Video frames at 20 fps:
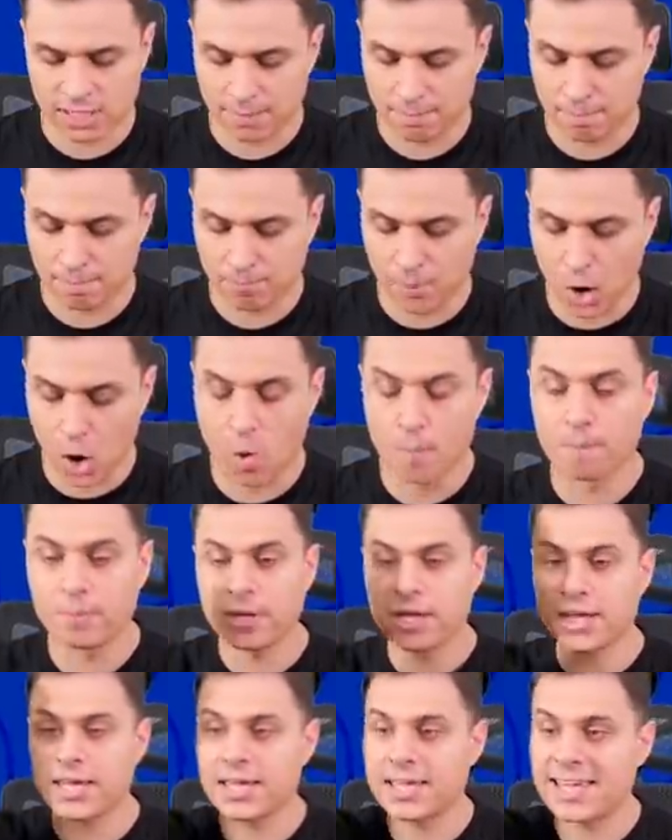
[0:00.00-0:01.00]
Bum!
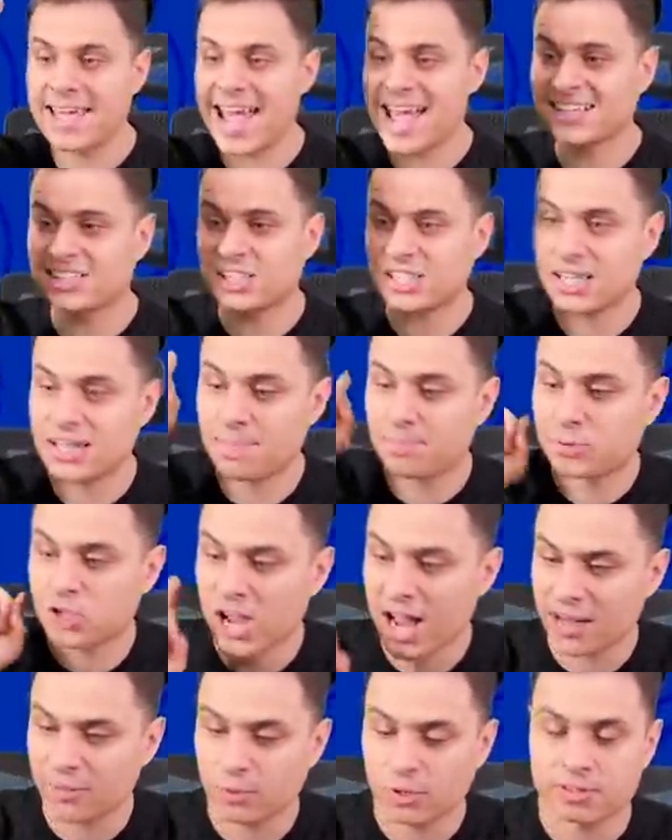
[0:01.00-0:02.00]
Jest i
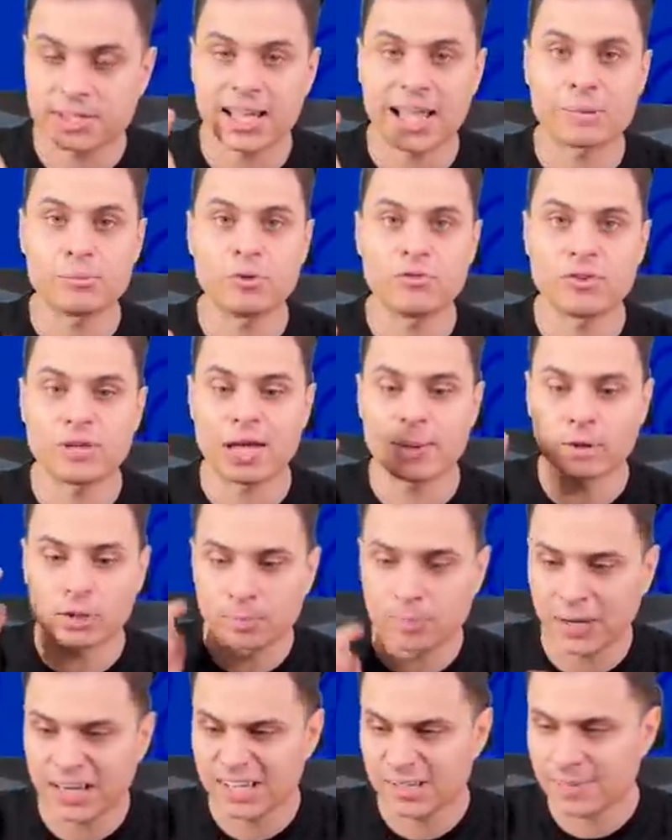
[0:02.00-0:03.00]
przednio, tak jak mówiłem,
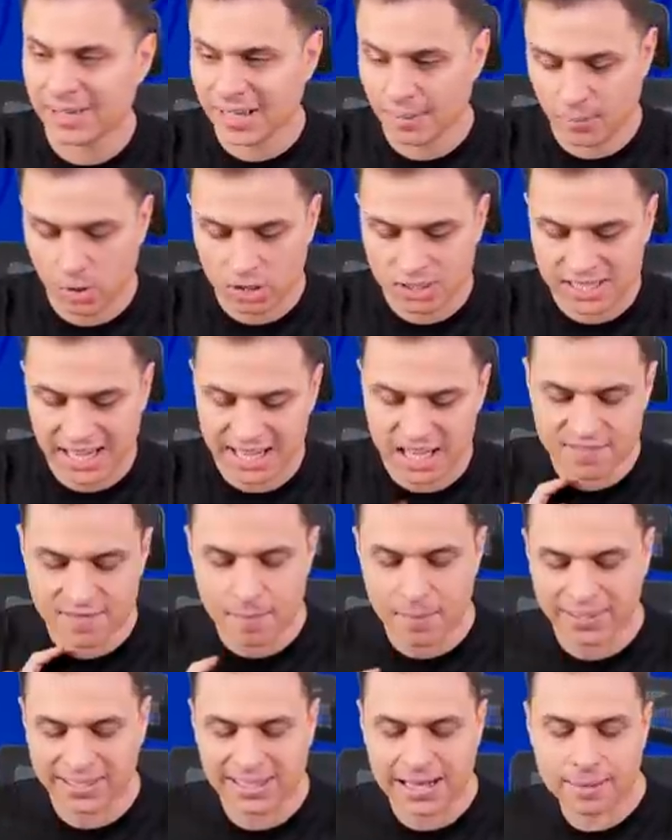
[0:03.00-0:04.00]
odpalimy megaboksa i
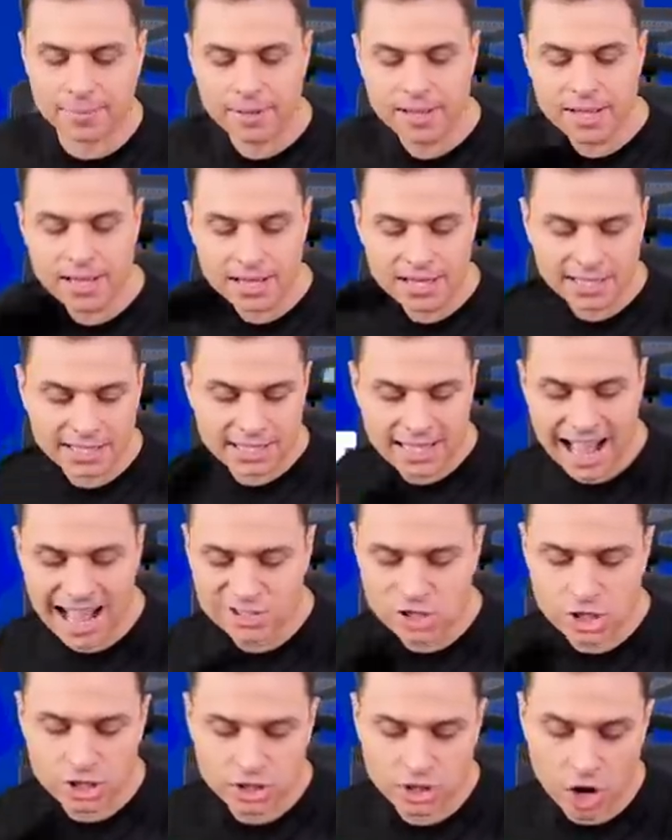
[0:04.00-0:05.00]
wypada nam
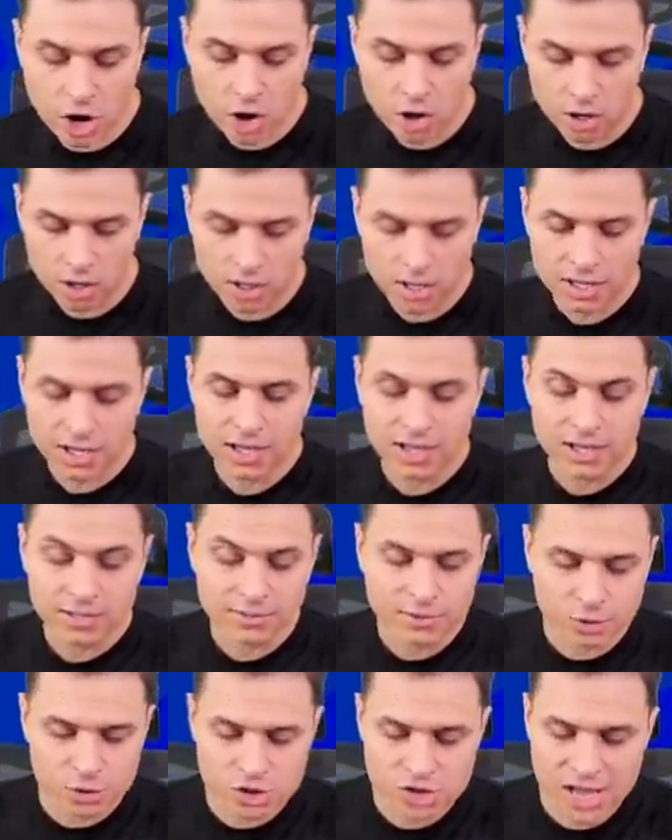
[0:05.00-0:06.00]
gadżet do...
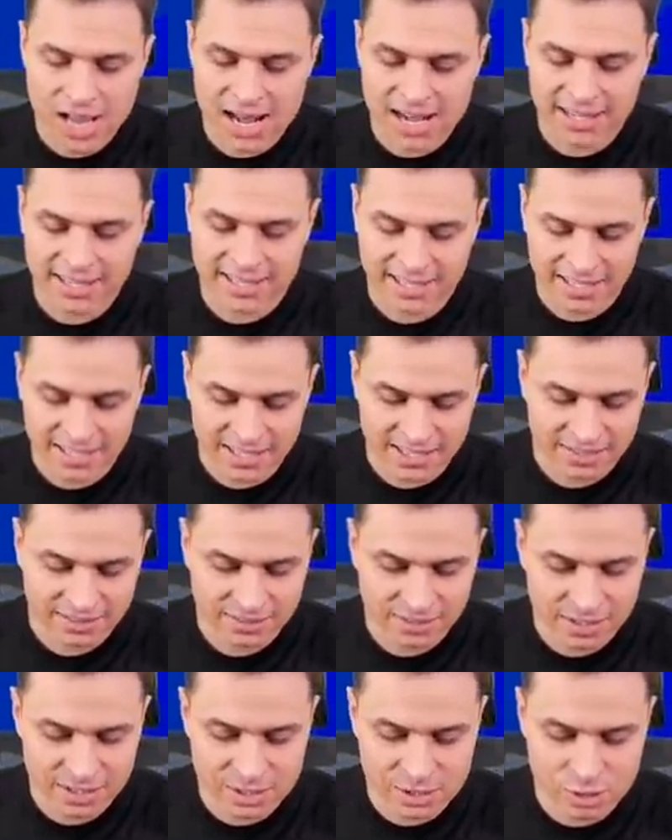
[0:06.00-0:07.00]
do szelki.
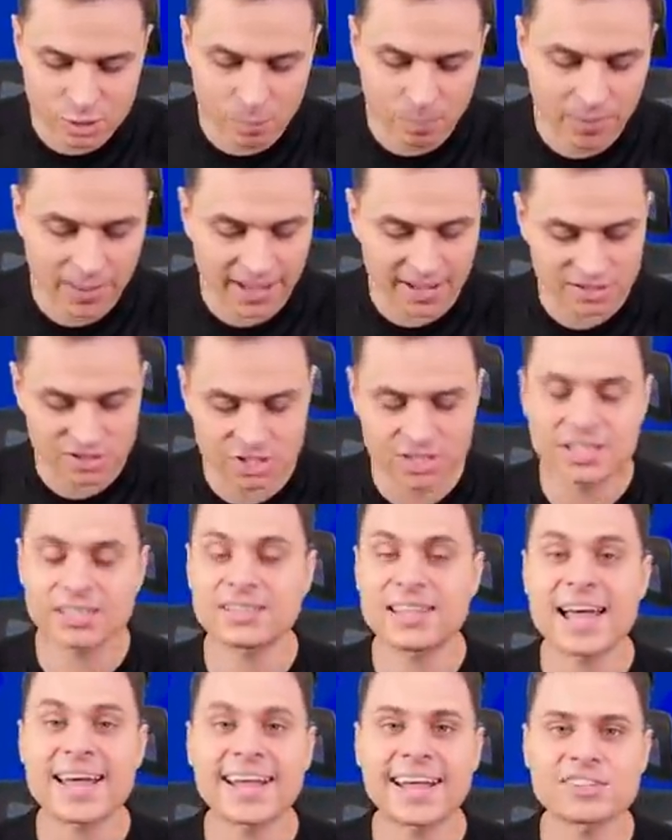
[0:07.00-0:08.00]
No i super, czyli
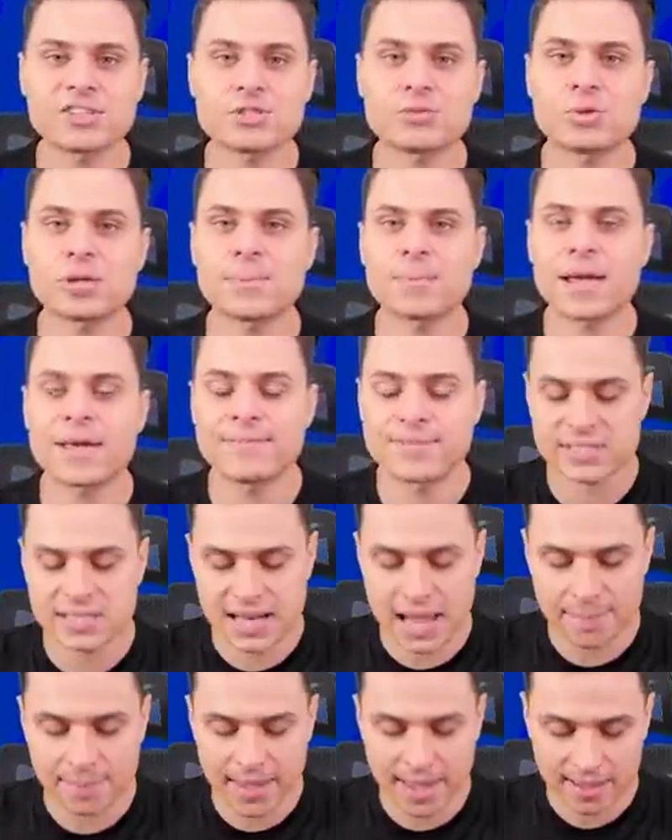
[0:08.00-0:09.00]
ten gadżet, który miałem w
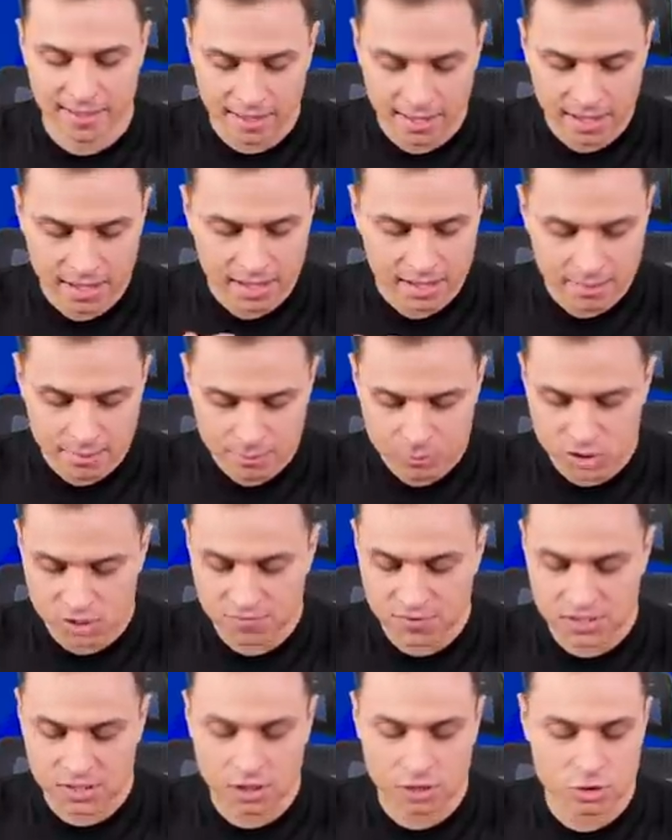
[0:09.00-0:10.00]
sklepie,
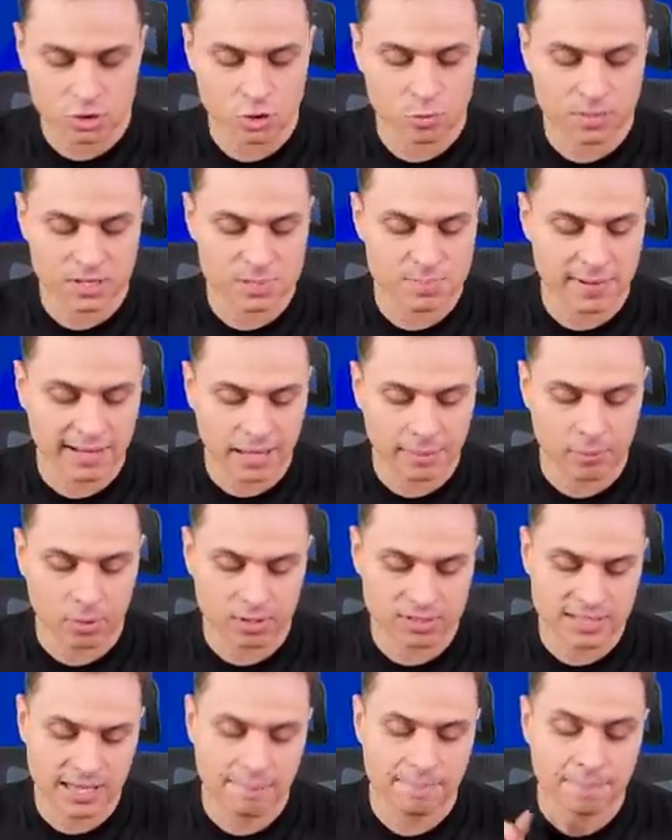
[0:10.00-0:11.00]
wyskoczył mi z
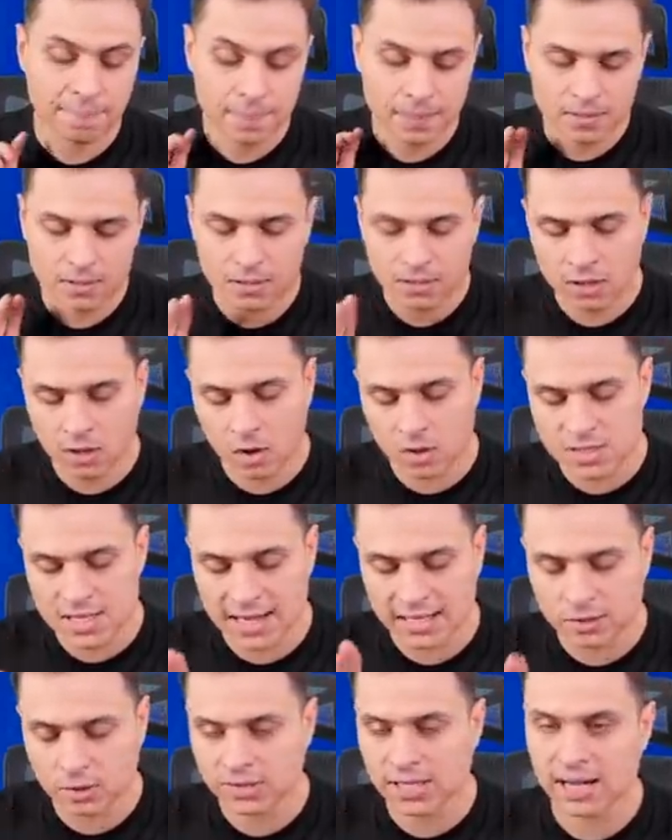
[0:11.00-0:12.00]
megaboksa
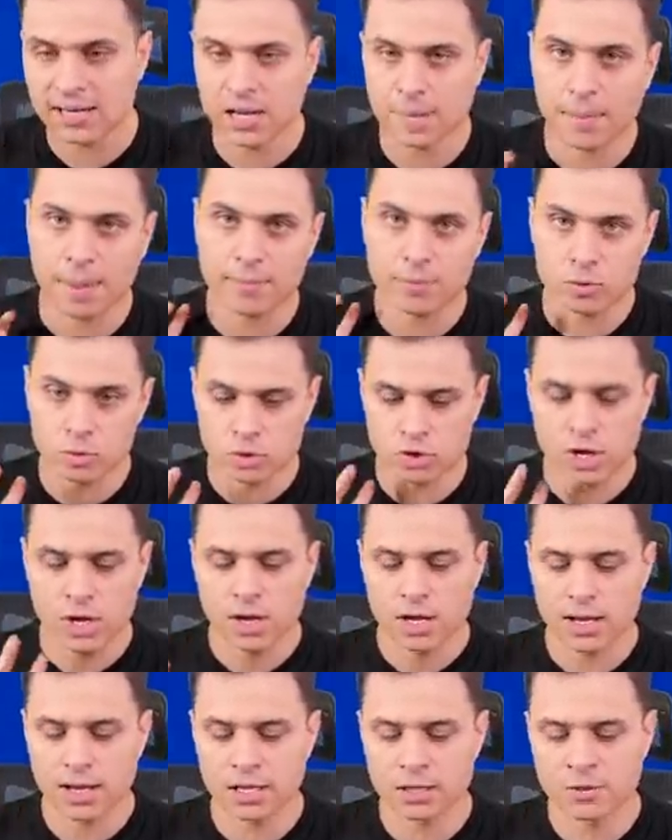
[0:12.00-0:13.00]
Kozak totalny, mamy już
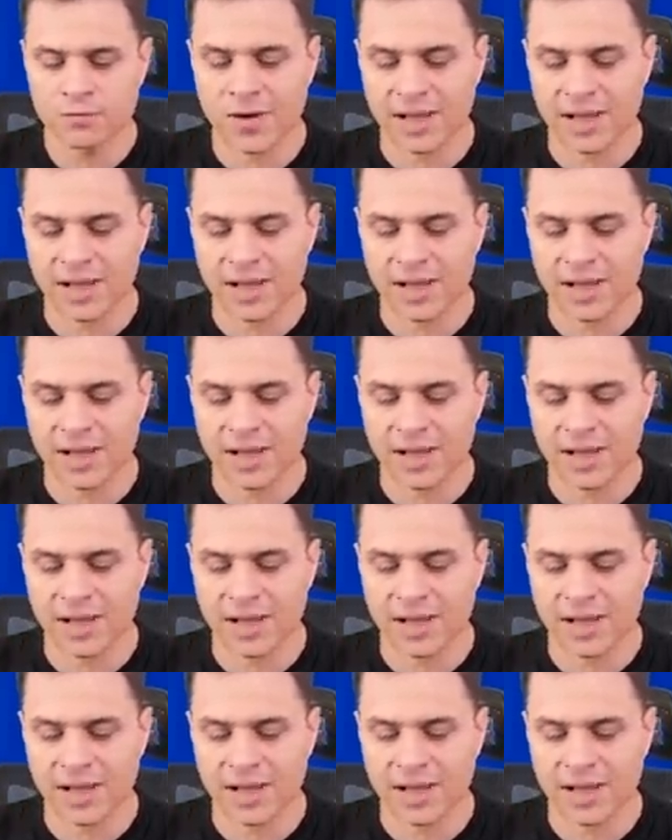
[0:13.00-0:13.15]
e, dwa